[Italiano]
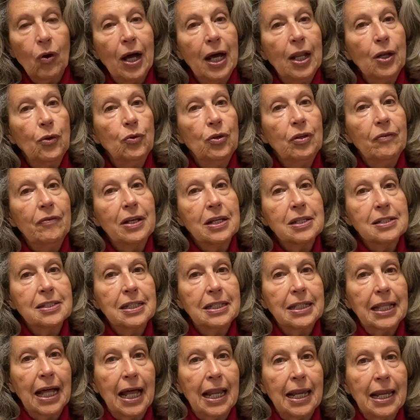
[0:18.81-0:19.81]

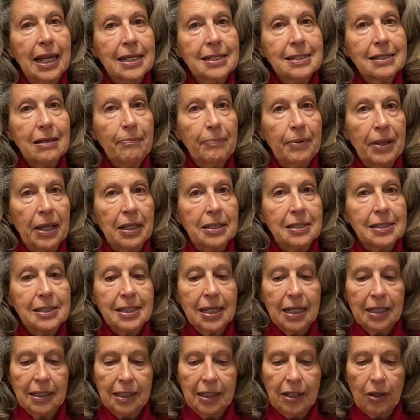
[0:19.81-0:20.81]
all'Università La
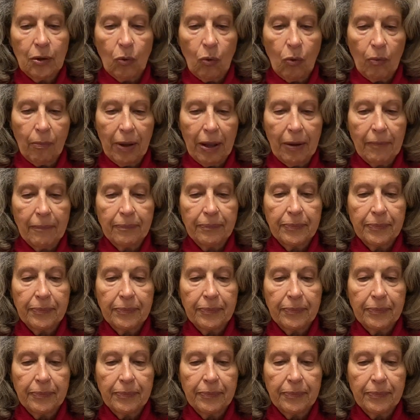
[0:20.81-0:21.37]
Sapienza di Roma.